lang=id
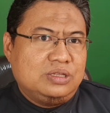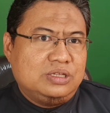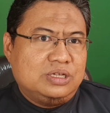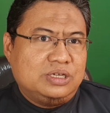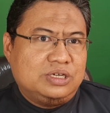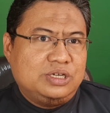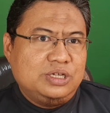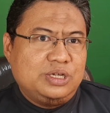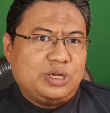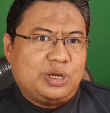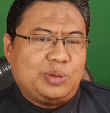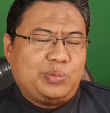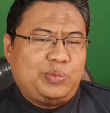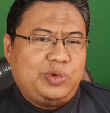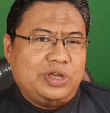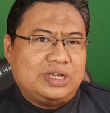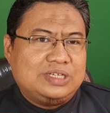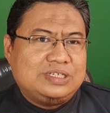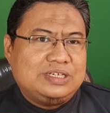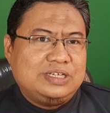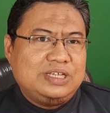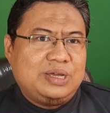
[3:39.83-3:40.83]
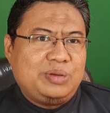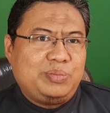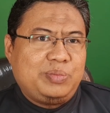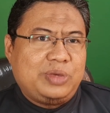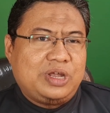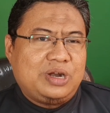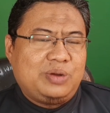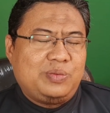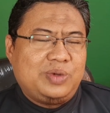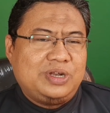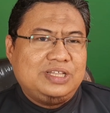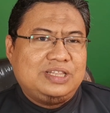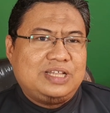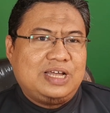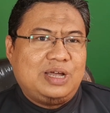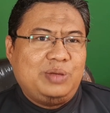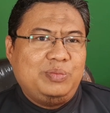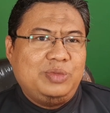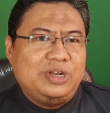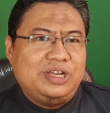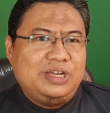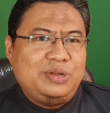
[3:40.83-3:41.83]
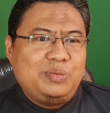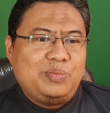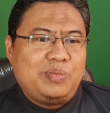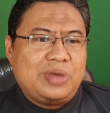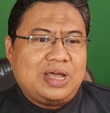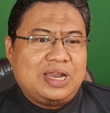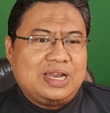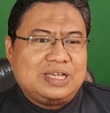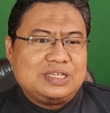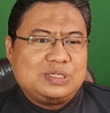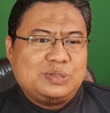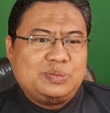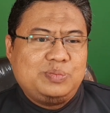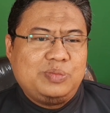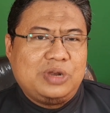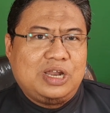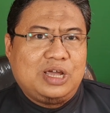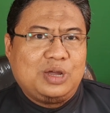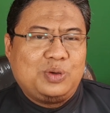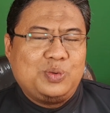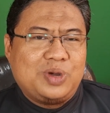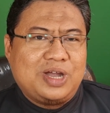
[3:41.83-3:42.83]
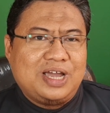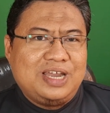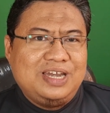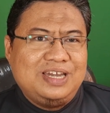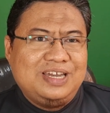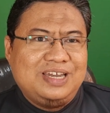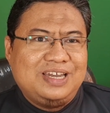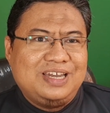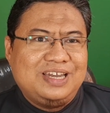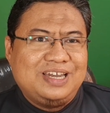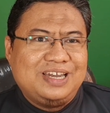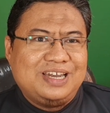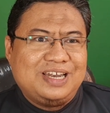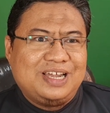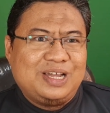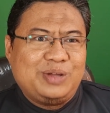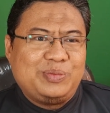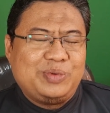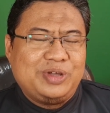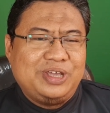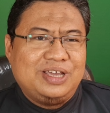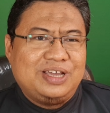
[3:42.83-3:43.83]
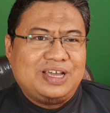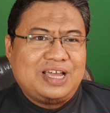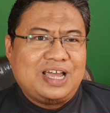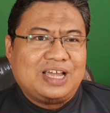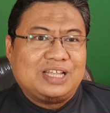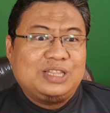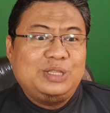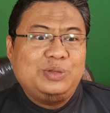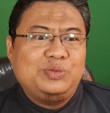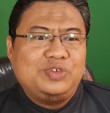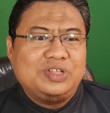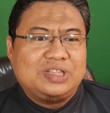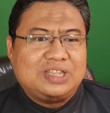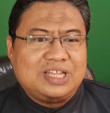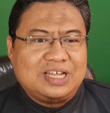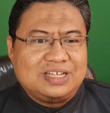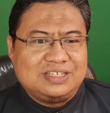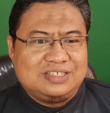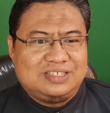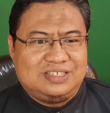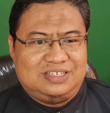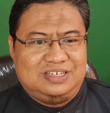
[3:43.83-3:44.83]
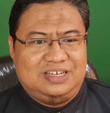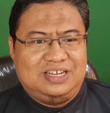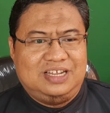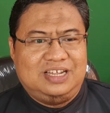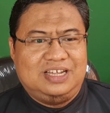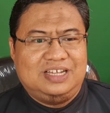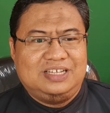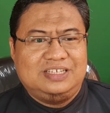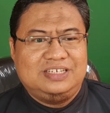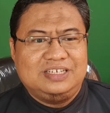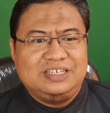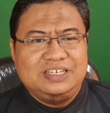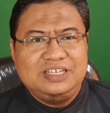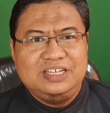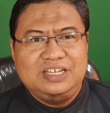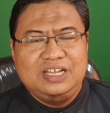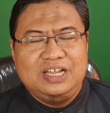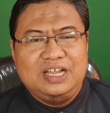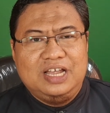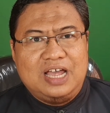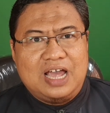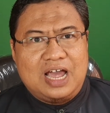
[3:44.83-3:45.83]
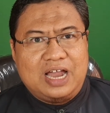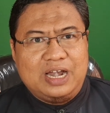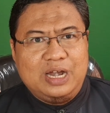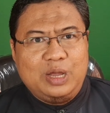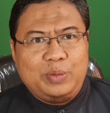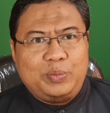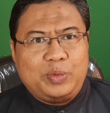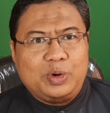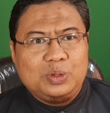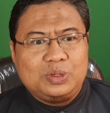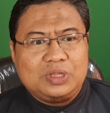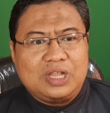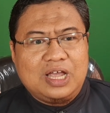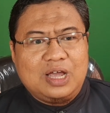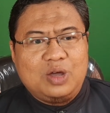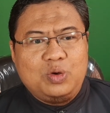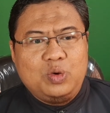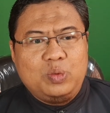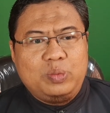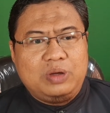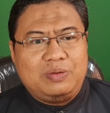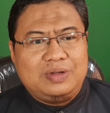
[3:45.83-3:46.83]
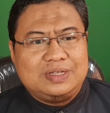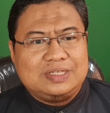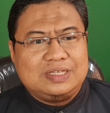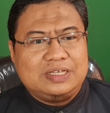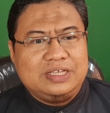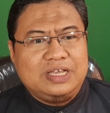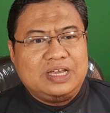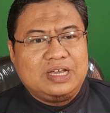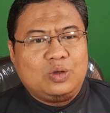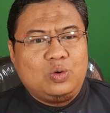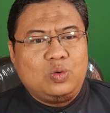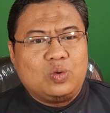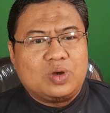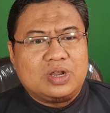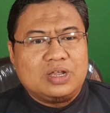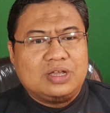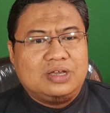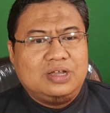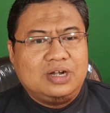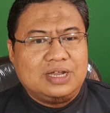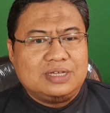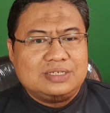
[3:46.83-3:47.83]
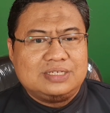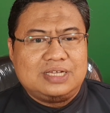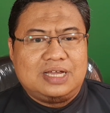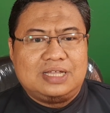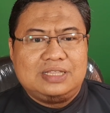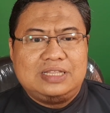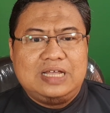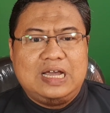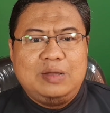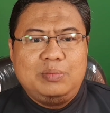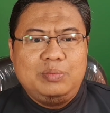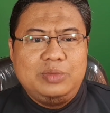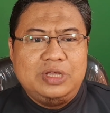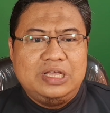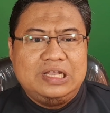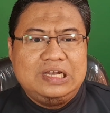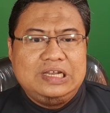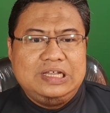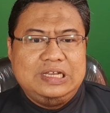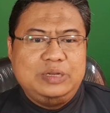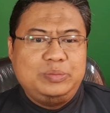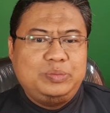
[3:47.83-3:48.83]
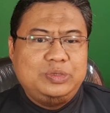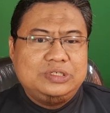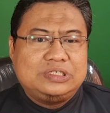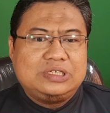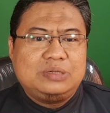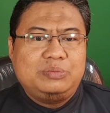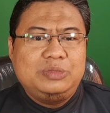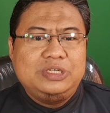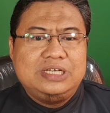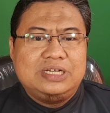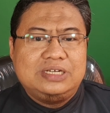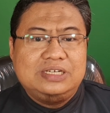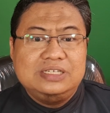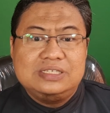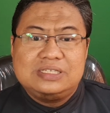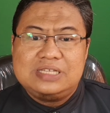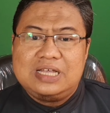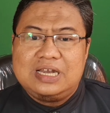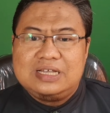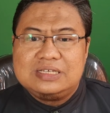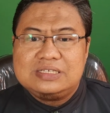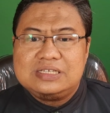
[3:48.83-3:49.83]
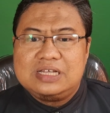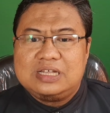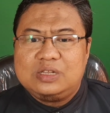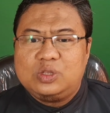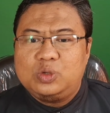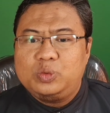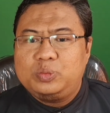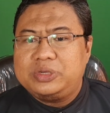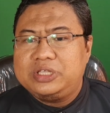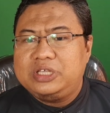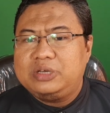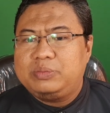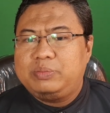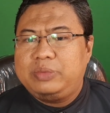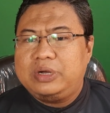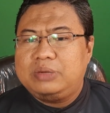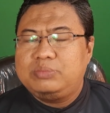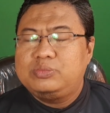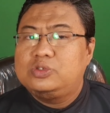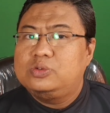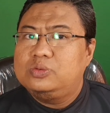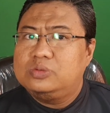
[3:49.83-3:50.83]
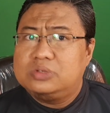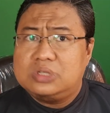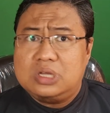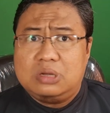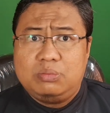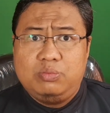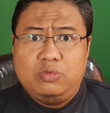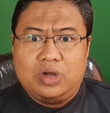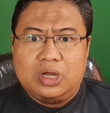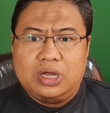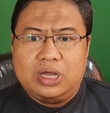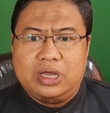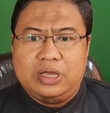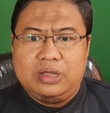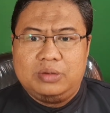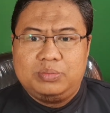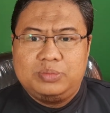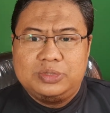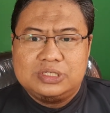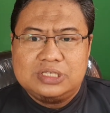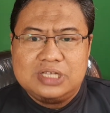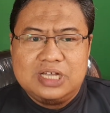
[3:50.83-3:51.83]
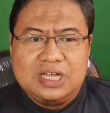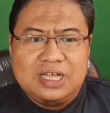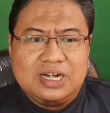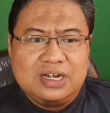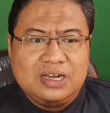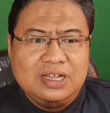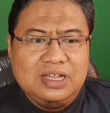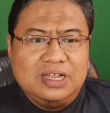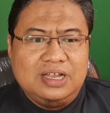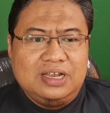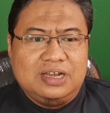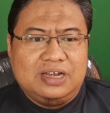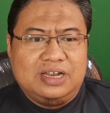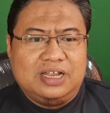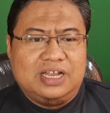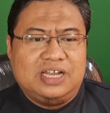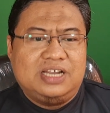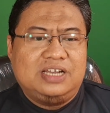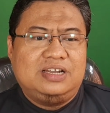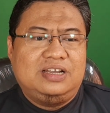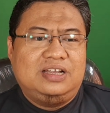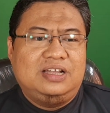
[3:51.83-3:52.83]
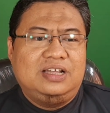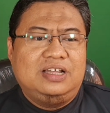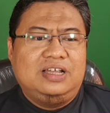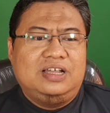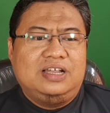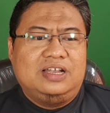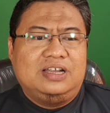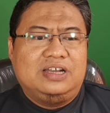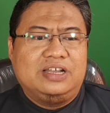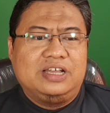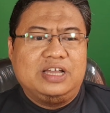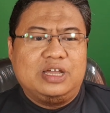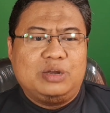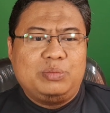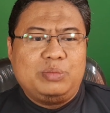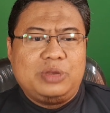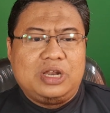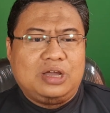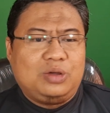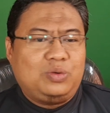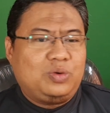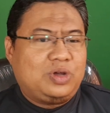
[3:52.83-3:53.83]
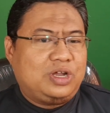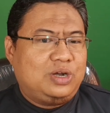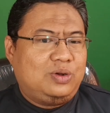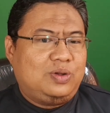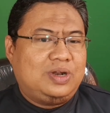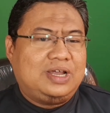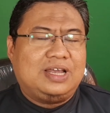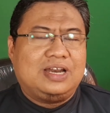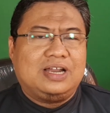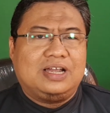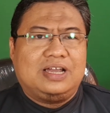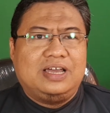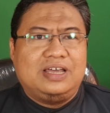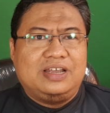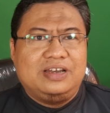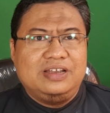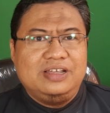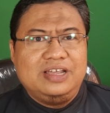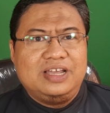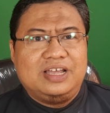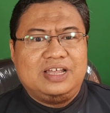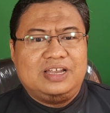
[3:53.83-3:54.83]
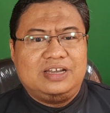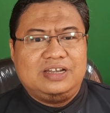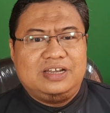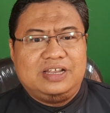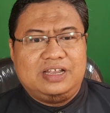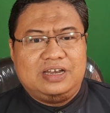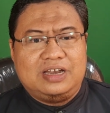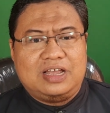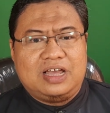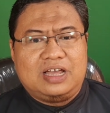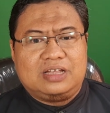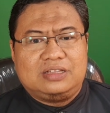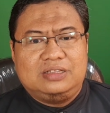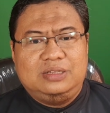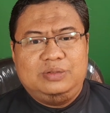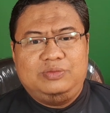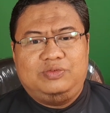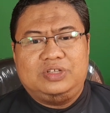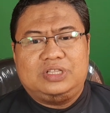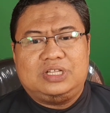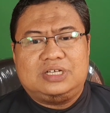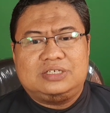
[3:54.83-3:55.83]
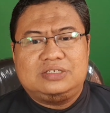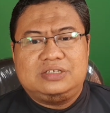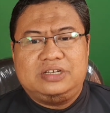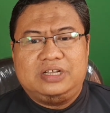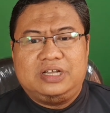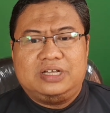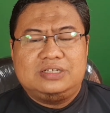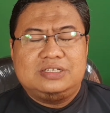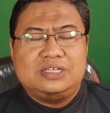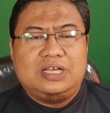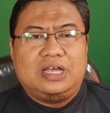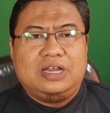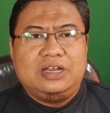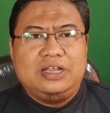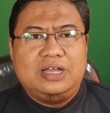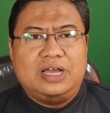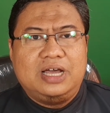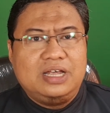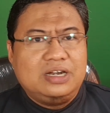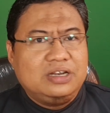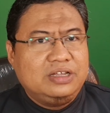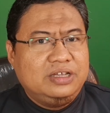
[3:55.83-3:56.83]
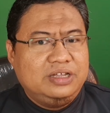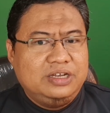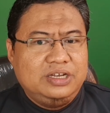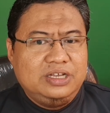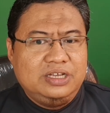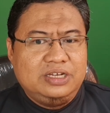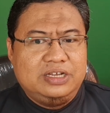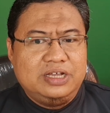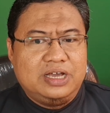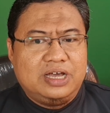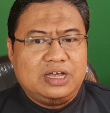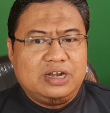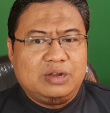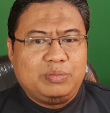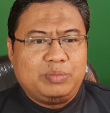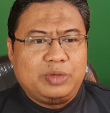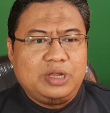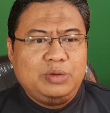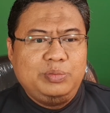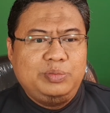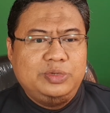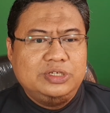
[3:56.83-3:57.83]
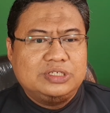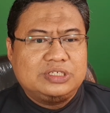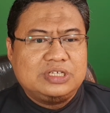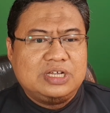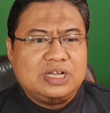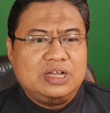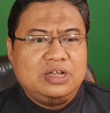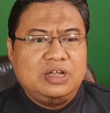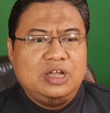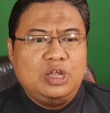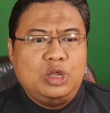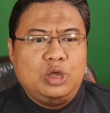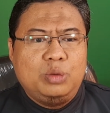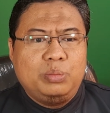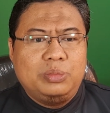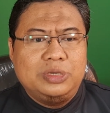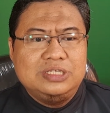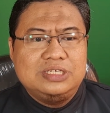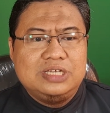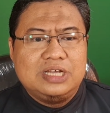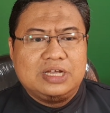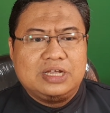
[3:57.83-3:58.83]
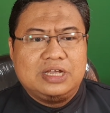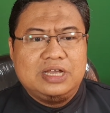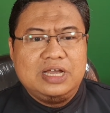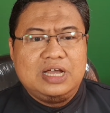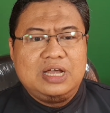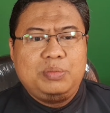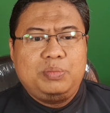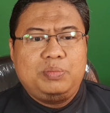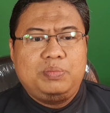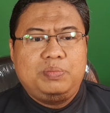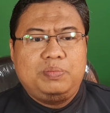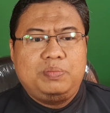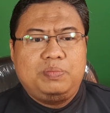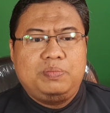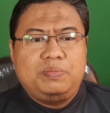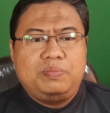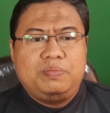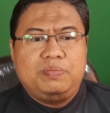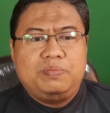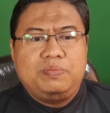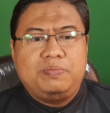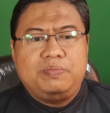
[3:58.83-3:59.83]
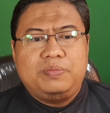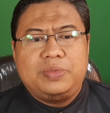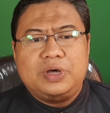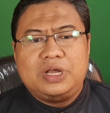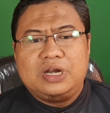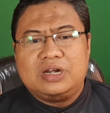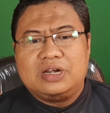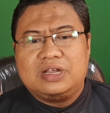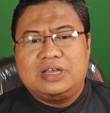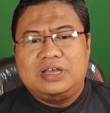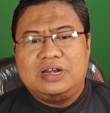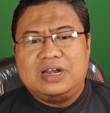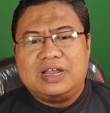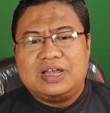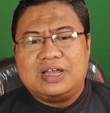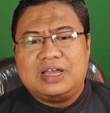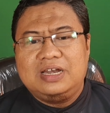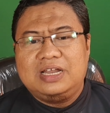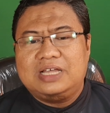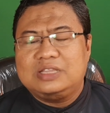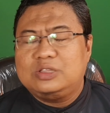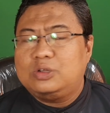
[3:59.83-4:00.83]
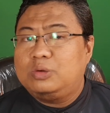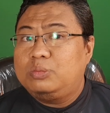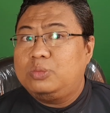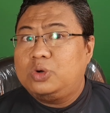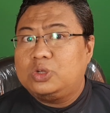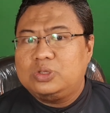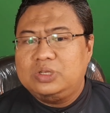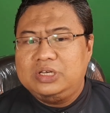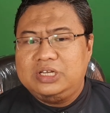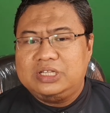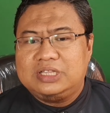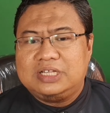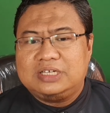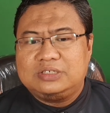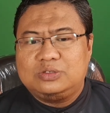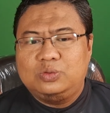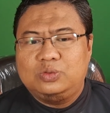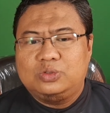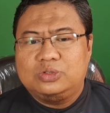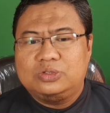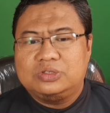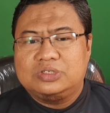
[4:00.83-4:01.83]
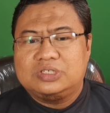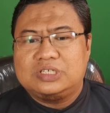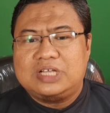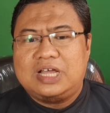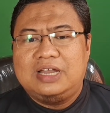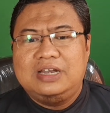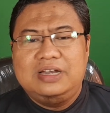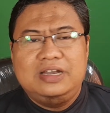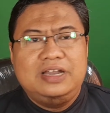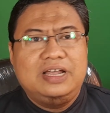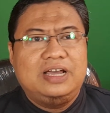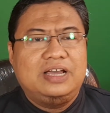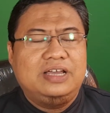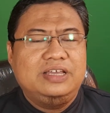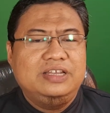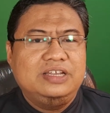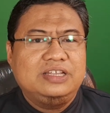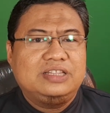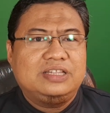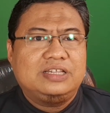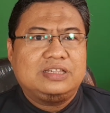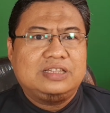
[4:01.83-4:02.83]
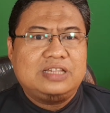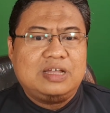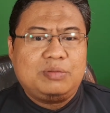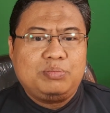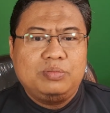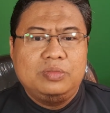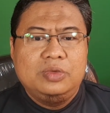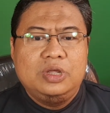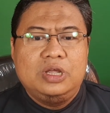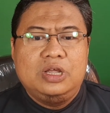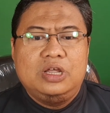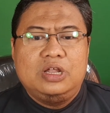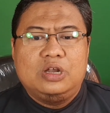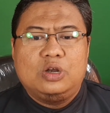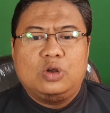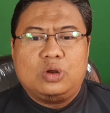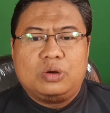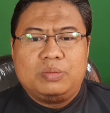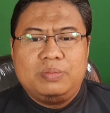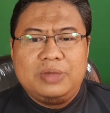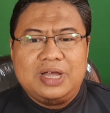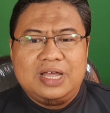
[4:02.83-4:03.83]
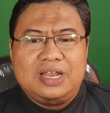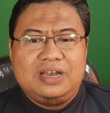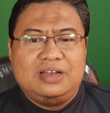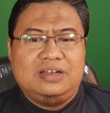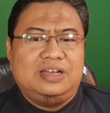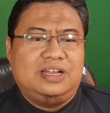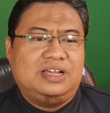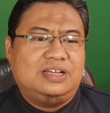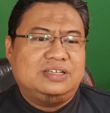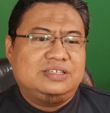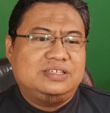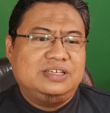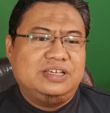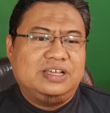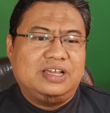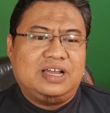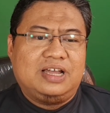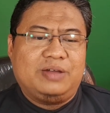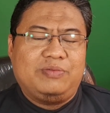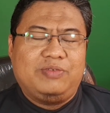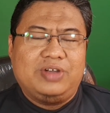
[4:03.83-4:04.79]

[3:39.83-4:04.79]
jadi biasanya para wanita hamil ini malas melakukan apa ya aktivitas. Nah, jadi Anda perlu tahu bahwasanya kurang gerak saat hamil ini bisa menjadi salah satu penyebab susah buang air besar. Nah, dengan melakukan olahraga ringan dan aktivitas ringan sehari-hari ini diharapkan bisa menjaga pergerakan atau motilitas usus Anda ini tetap normal. Nah, sehingga